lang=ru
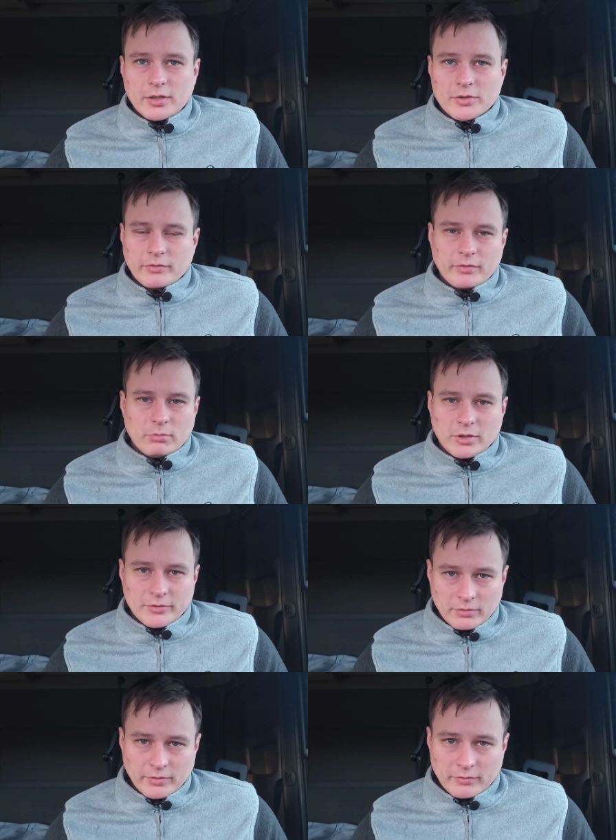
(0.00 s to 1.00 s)
даже
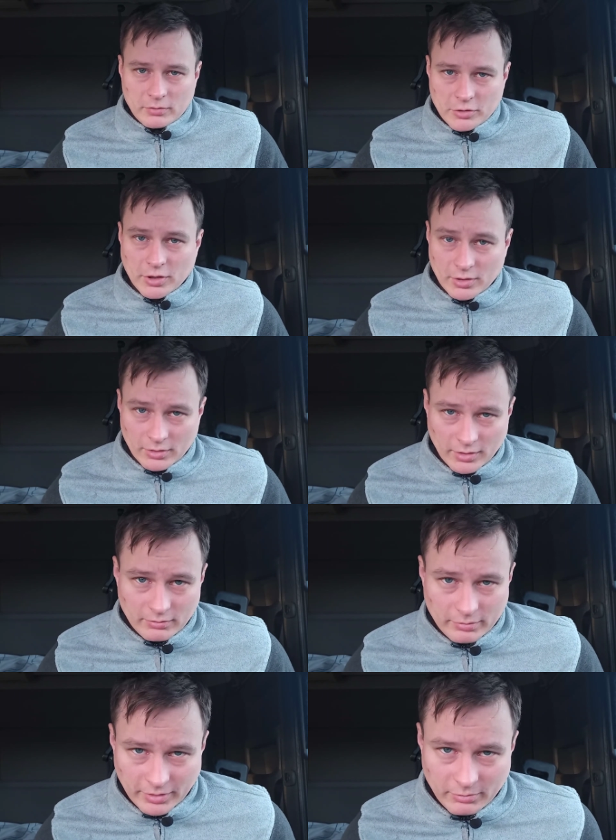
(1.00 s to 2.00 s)
вибасту не включая, да,
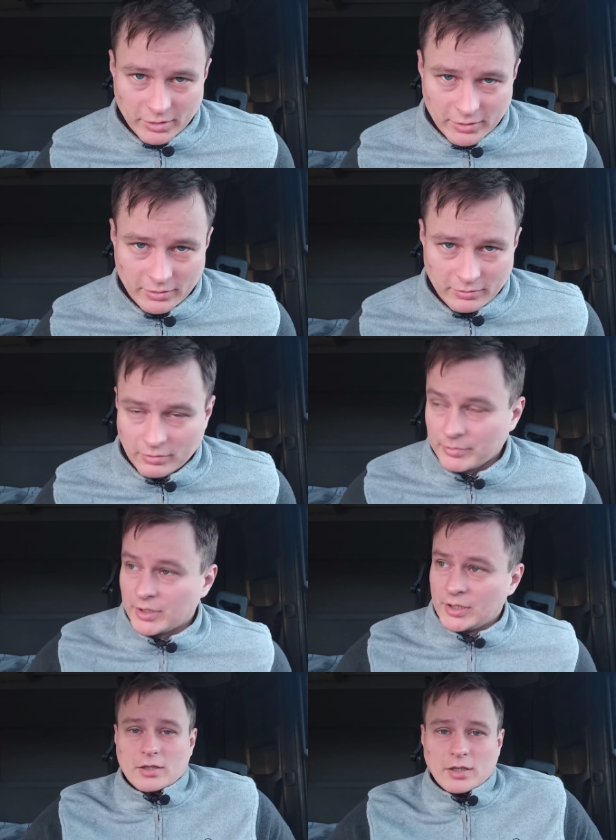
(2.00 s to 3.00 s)
вы понимаете, о ком
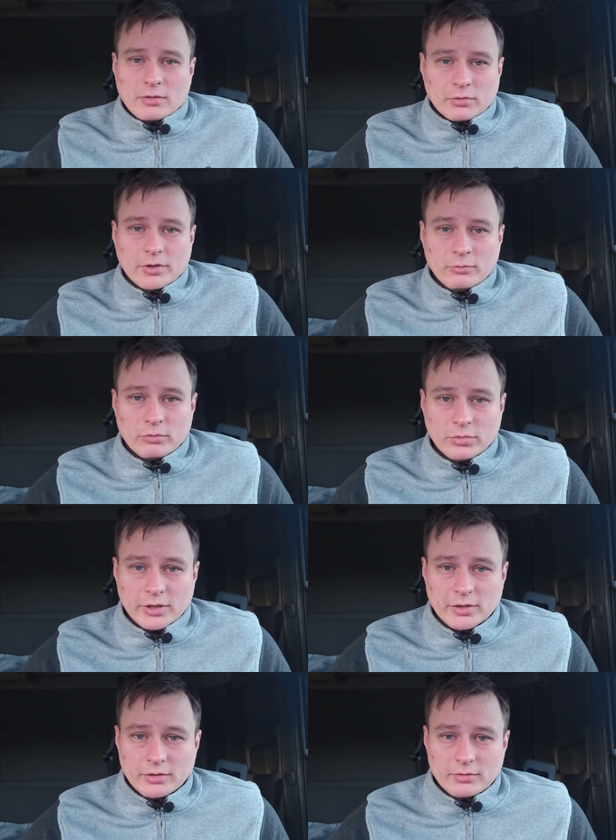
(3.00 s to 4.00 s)
я. Как вот ему
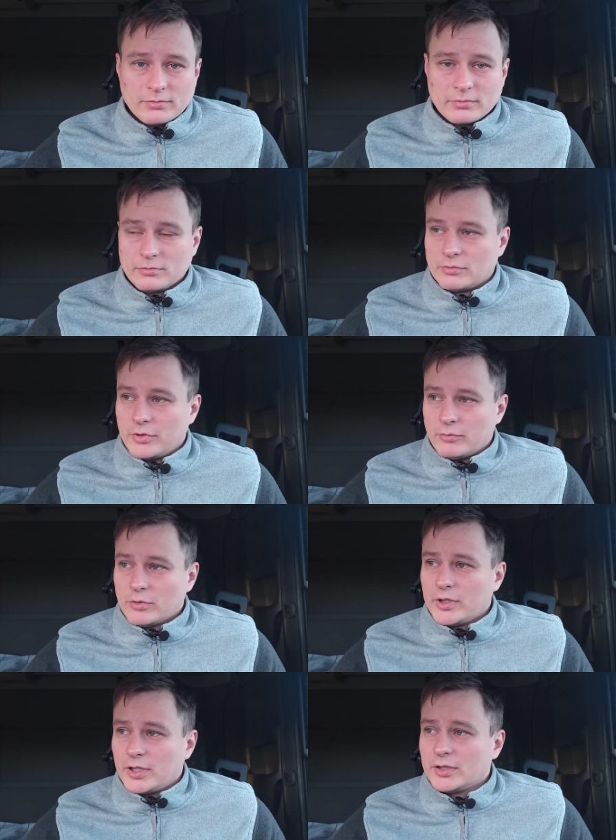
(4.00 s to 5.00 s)
быть? У
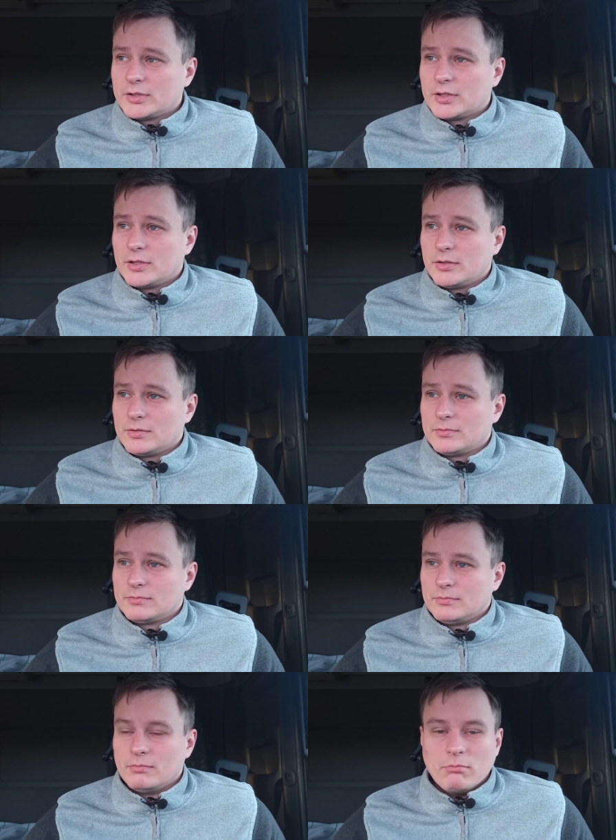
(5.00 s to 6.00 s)
него есть
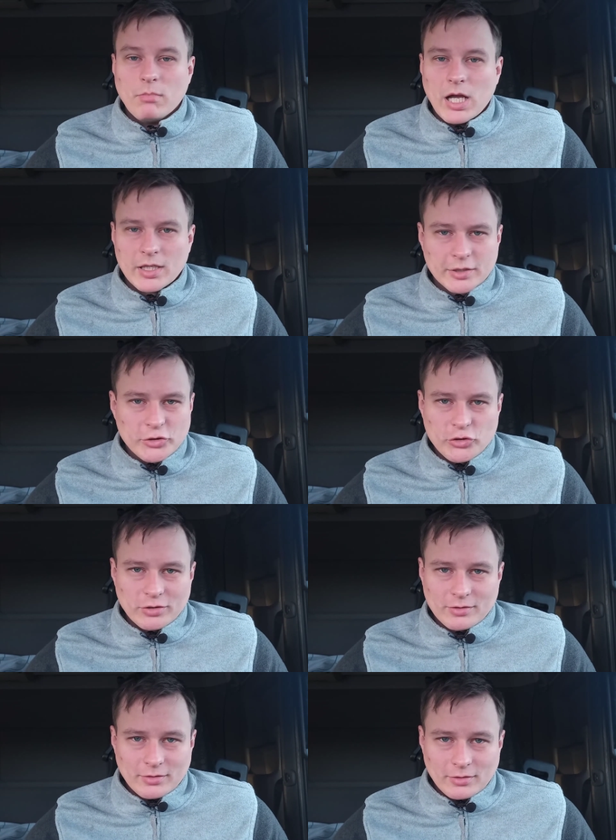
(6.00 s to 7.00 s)

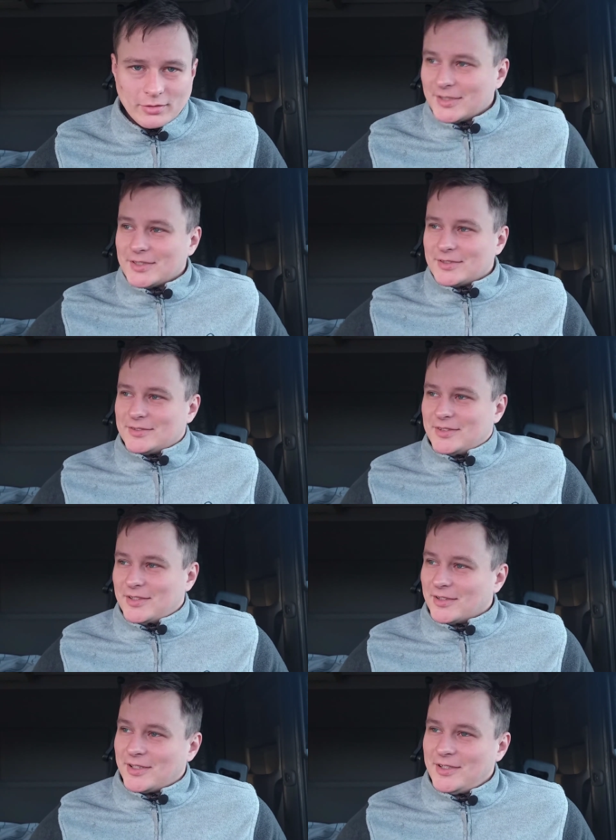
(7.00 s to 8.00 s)
менеджер,
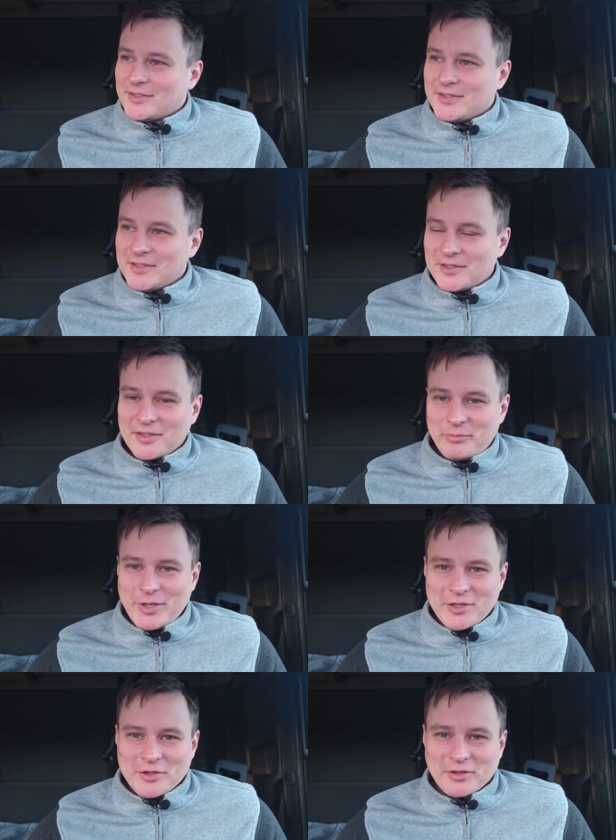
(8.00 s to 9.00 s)
не логист, не
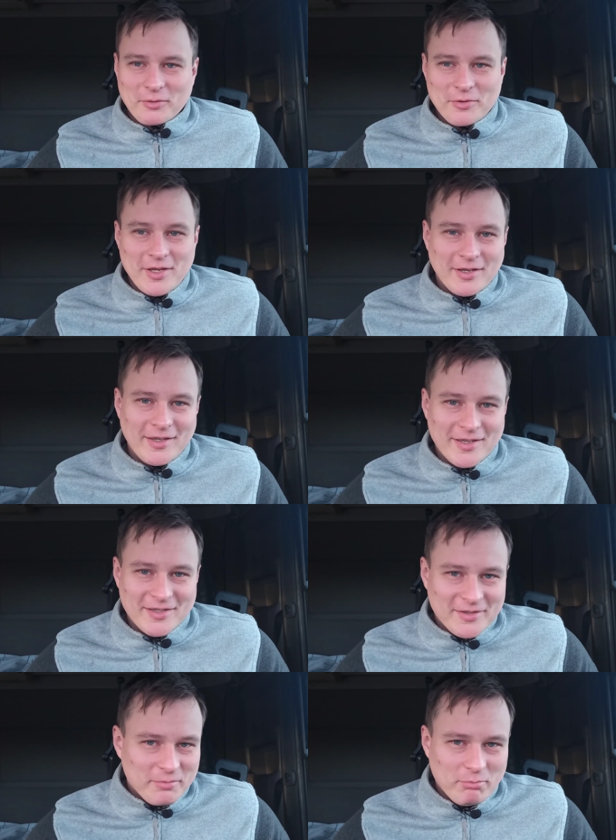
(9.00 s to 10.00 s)
диспетчер, а у них
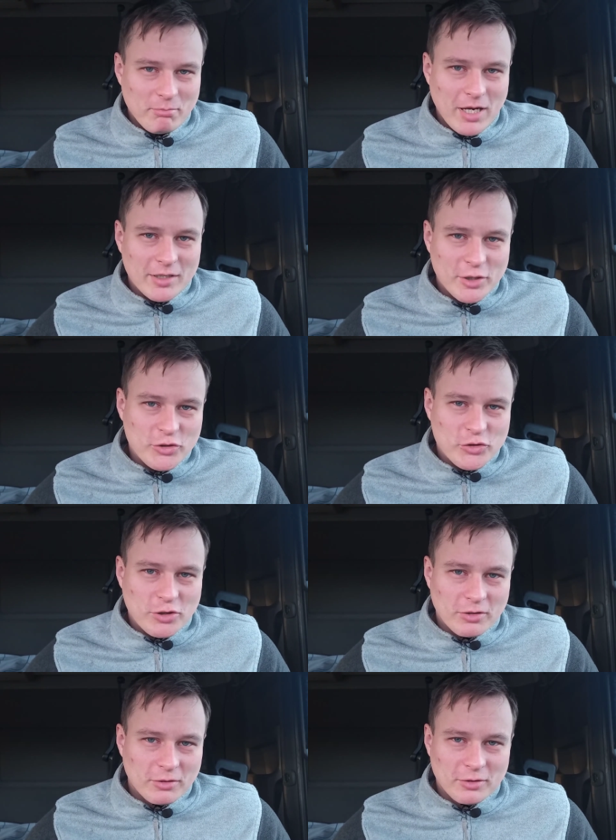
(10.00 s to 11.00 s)
есть
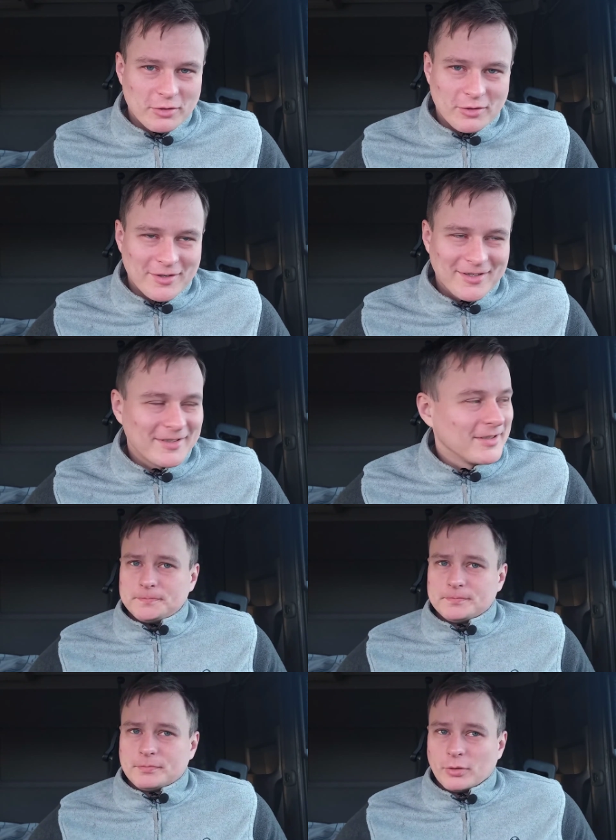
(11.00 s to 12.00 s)
менеджер.
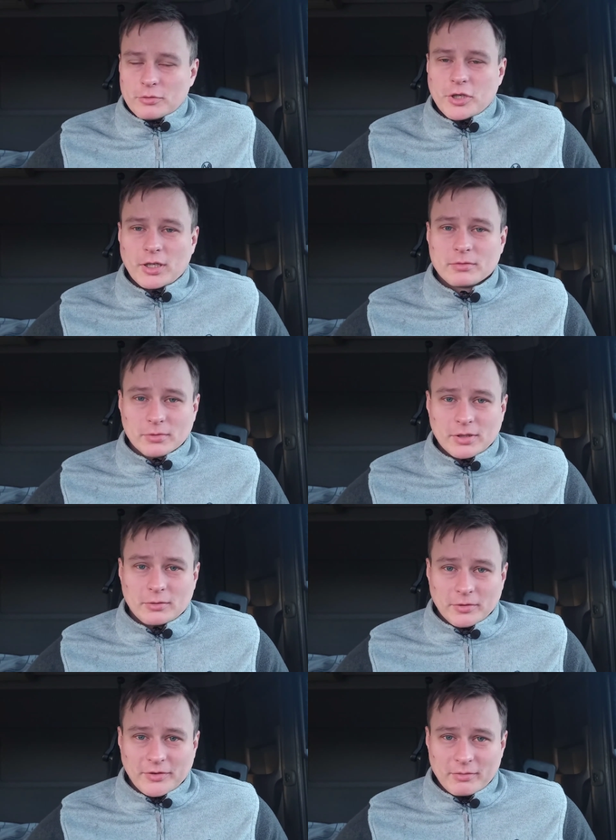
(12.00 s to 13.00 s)
Получает вот
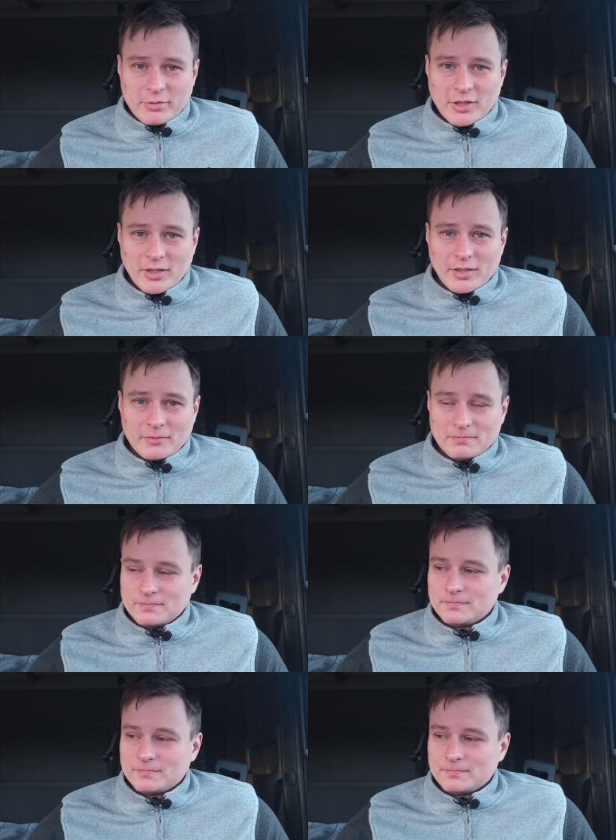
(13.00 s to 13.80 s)
такое сообщение,